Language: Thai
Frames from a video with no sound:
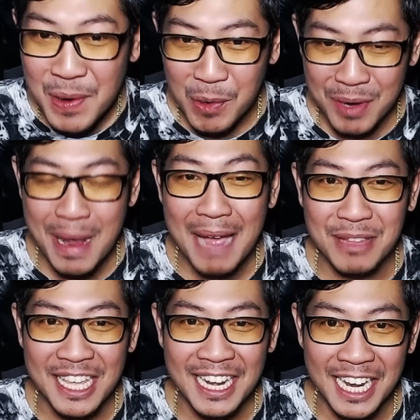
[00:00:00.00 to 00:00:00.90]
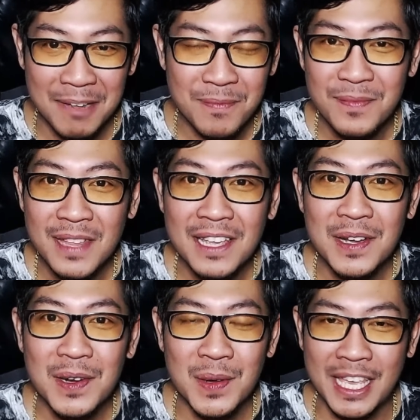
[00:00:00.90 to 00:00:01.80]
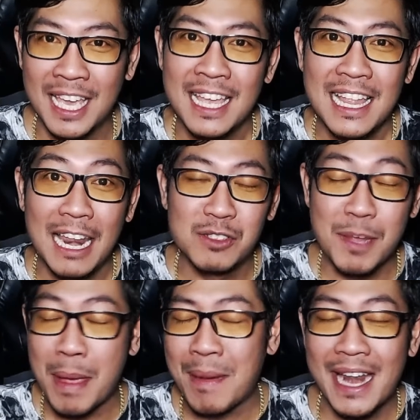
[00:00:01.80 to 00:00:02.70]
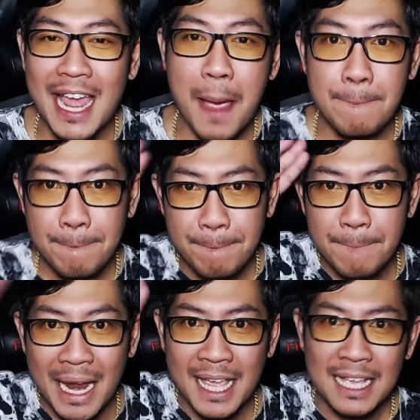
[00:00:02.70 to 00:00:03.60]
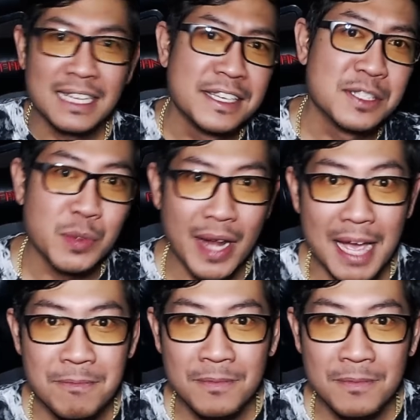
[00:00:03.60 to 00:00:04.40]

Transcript: คุณภาพดีนะครับ โอเค แล้วเจอใหม่พาร์ทหน้าไปสวัสดีครับ